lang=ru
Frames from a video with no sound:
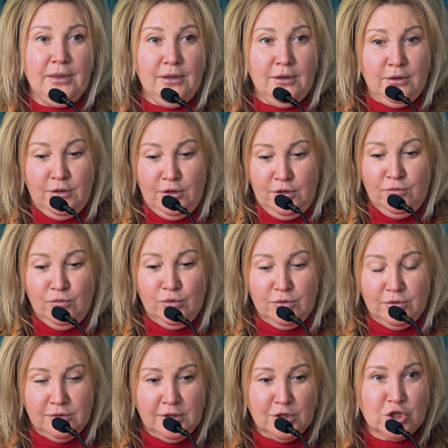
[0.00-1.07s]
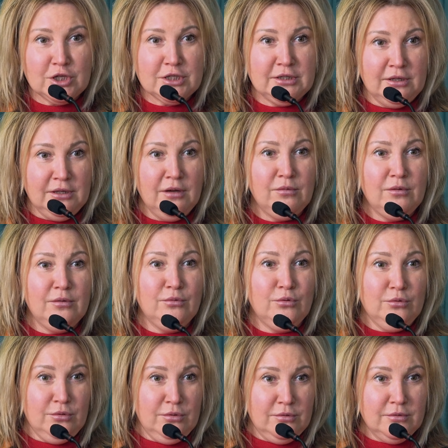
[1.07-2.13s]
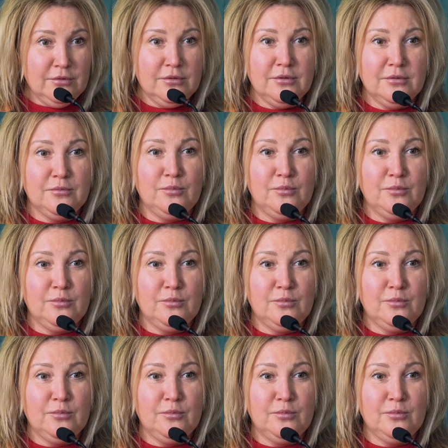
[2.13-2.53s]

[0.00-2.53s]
э, его наши останавливают в э,